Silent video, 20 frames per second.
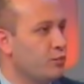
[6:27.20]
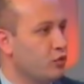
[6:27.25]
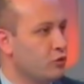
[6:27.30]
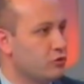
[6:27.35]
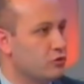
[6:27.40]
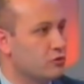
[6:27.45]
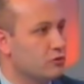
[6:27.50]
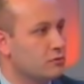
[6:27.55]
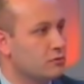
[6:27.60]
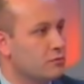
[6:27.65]
bir
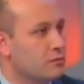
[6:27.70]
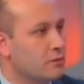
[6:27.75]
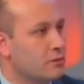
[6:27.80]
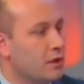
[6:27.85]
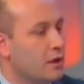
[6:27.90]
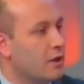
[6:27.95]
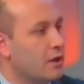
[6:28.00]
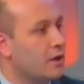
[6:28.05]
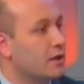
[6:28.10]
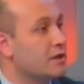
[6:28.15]
şey buldu.
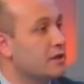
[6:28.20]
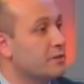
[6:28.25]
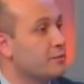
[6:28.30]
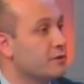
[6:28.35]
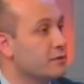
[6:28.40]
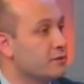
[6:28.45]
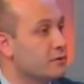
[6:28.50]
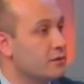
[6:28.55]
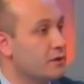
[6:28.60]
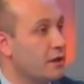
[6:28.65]

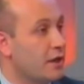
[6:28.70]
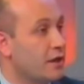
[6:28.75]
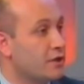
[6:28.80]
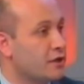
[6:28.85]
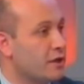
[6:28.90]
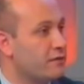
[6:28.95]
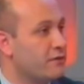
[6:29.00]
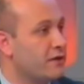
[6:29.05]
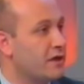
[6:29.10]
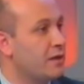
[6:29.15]
Herhangi bir
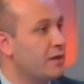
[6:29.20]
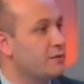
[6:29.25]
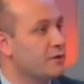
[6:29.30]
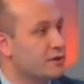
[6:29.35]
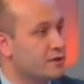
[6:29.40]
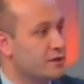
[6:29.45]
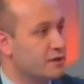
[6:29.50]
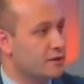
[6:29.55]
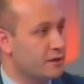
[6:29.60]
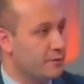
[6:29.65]
heykel
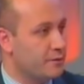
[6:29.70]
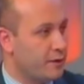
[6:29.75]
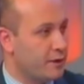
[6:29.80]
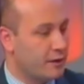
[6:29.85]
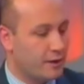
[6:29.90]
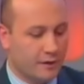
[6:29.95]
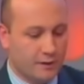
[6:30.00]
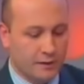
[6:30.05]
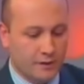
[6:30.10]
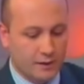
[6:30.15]
veya bir sikke,
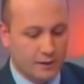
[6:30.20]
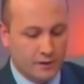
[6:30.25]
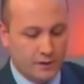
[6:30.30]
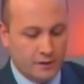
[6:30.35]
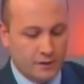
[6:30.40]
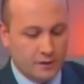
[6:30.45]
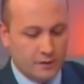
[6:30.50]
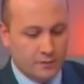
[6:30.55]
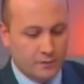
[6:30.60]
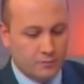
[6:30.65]
para.
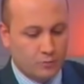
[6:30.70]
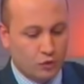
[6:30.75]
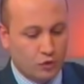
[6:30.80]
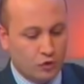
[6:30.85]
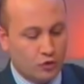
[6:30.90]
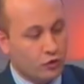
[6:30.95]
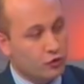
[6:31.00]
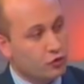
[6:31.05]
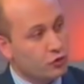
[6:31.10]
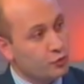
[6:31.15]

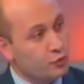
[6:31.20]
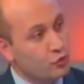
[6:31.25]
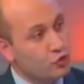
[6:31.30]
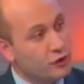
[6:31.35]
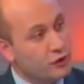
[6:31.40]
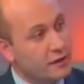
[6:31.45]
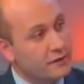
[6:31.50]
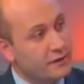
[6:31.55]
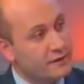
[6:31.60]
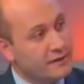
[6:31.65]
Bunu
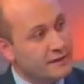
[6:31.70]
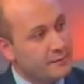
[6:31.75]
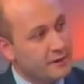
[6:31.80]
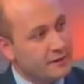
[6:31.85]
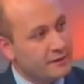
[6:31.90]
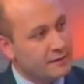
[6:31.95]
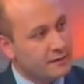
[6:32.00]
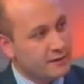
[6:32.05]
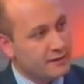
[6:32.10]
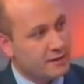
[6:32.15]
götürüp müzeye
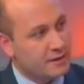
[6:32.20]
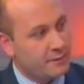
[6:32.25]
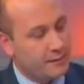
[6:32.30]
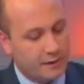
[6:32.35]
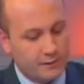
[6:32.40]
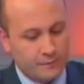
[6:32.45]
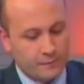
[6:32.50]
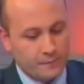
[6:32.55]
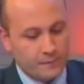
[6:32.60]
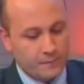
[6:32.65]
teslim ettiği
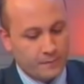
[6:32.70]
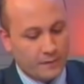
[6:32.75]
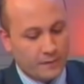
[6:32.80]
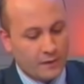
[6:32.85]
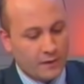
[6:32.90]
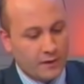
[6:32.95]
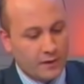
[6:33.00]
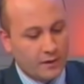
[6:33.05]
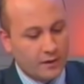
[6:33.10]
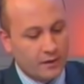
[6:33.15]
zaman
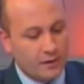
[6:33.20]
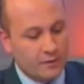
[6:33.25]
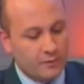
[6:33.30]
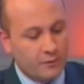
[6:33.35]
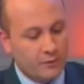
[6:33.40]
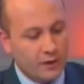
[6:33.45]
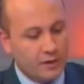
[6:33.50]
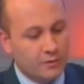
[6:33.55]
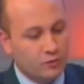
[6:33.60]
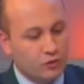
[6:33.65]

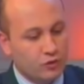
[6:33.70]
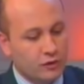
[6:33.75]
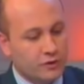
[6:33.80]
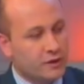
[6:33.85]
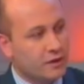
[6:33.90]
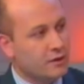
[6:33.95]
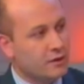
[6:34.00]
bakın